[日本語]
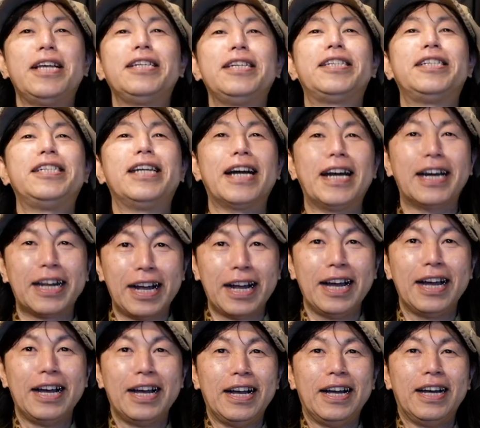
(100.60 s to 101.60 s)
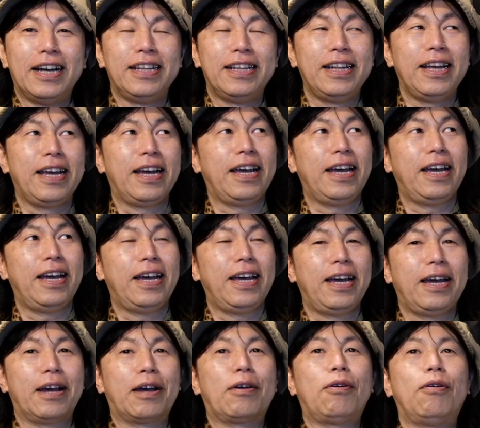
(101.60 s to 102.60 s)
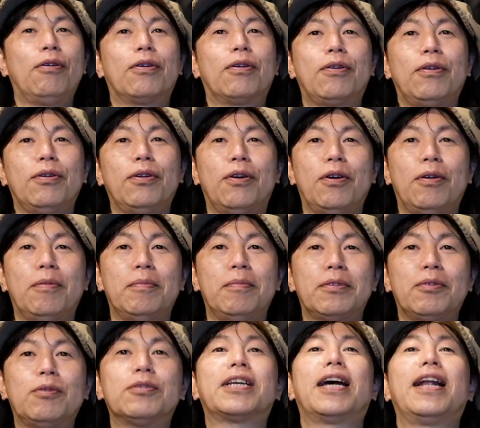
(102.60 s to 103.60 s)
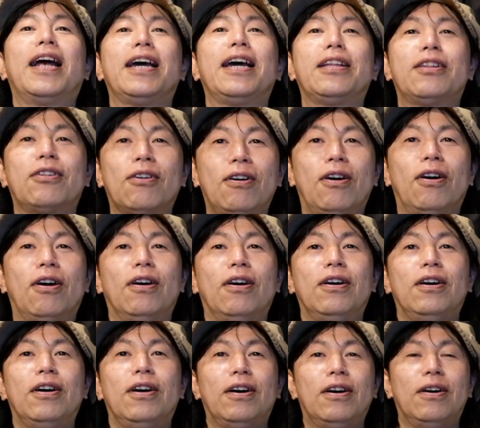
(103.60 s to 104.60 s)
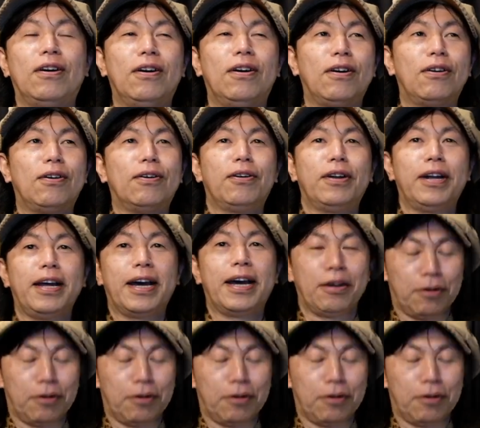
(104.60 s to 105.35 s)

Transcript: 践しながらね、えー、ここのおさらいとこのねあ